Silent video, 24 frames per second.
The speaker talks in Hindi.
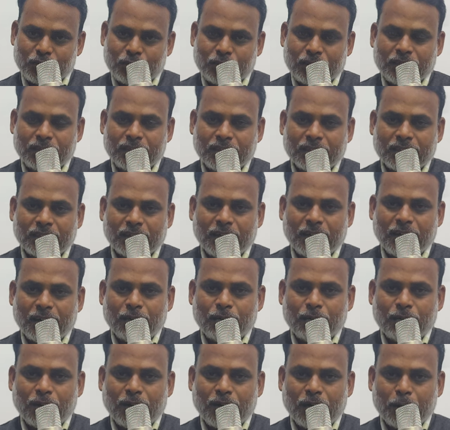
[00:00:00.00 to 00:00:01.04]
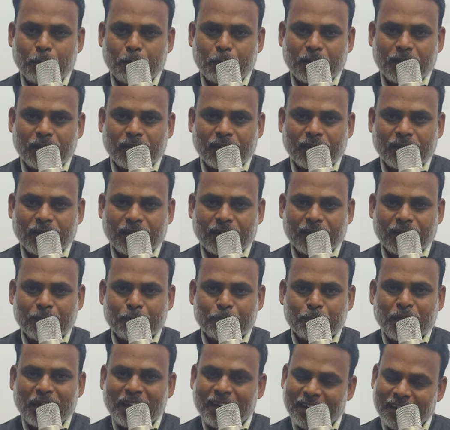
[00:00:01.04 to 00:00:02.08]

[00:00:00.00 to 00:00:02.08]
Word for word: जीता था वहां पर